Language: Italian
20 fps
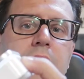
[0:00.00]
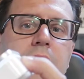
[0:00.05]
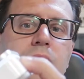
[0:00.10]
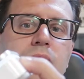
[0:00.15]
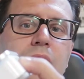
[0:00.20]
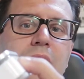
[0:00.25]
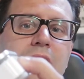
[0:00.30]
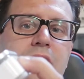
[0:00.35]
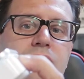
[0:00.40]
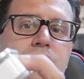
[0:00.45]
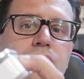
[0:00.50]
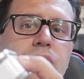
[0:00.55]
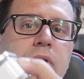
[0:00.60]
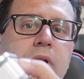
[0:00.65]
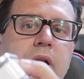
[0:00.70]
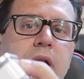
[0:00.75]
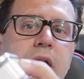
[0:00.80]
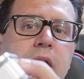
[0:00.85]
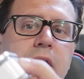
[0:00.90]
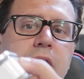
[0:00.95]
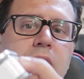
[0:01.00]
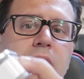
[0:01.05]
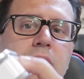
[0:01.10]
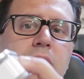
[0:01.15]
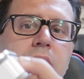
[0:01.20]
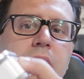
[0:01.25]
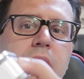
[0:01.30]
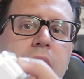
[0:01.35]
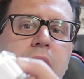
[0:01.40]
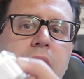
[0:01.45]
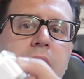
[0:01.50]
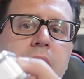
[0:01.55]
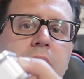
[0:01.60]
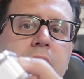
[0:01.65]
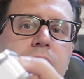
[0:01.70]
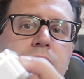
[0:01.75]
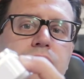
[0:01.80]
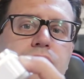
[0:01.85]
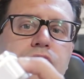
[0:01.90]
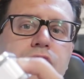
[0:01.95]
un azzurrino
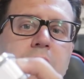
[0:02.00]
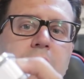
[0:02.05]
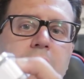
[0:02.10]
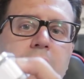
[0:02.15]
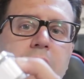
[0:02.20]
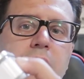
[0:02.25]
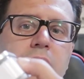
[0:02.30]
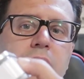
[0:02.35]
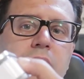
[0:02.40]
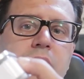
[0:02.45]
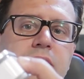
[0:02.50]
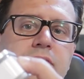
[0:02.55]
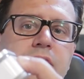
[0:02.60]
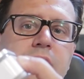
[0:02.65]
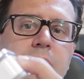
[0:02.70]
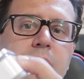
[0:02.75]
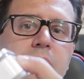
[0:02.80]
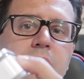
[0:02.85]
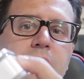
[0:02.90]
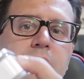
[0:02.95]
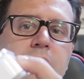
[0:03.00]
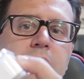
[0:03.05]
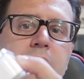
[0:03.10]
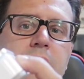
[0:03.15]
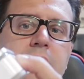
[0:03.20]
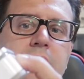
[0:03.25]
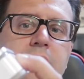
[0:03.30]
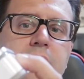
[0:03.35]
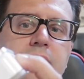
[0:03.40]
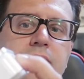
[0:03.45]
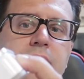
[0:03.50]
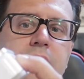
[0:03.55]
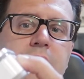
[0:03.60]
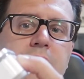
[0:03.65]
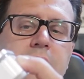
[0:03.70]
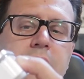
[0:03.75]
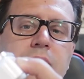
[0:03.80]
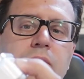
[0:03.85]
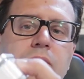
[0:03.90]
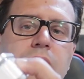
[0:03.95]
e un giallo e dovremmo essere
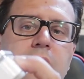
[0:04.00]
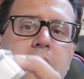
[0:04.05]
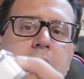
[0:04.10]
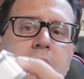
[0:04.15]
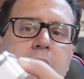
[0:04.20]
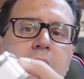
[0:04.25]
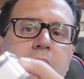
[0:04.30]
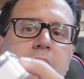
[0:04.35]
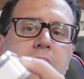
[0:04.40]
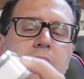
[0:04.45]
finiti. Ok.